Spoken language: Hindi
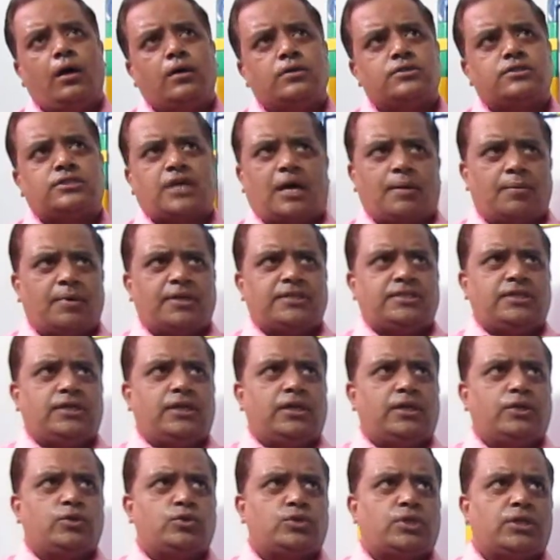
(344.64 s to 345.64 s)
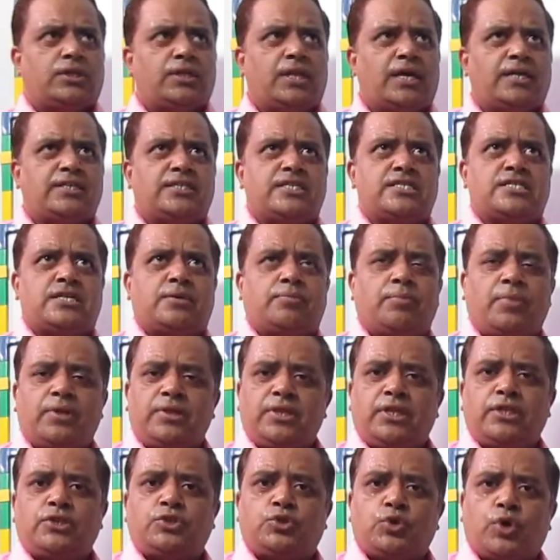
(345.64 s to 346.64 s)
सामाजिक अनुसंधान से
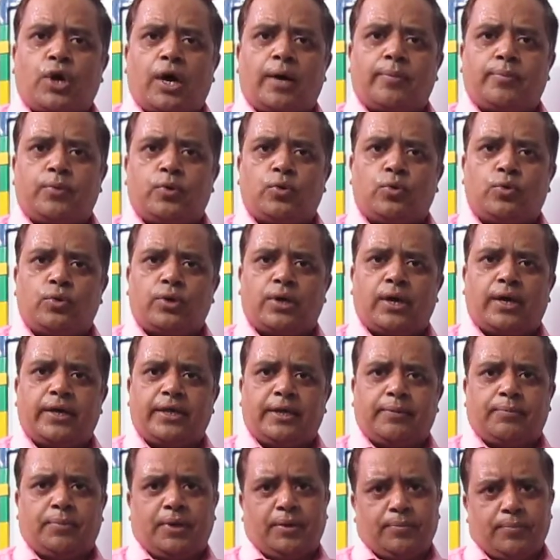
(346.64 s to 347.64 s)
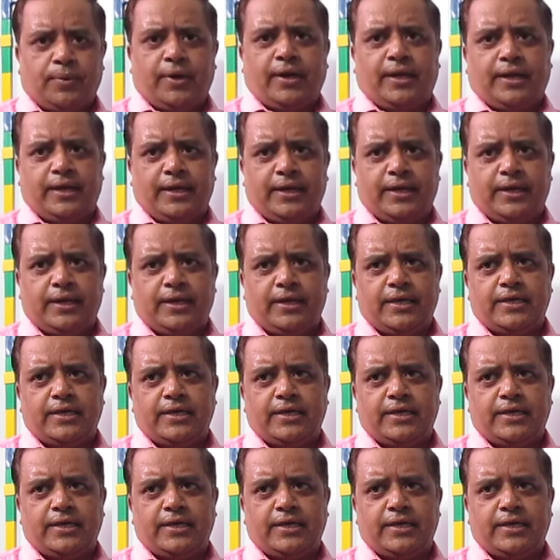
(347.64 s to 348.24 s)
संबंधित जो आप लोगों का ये पेपर है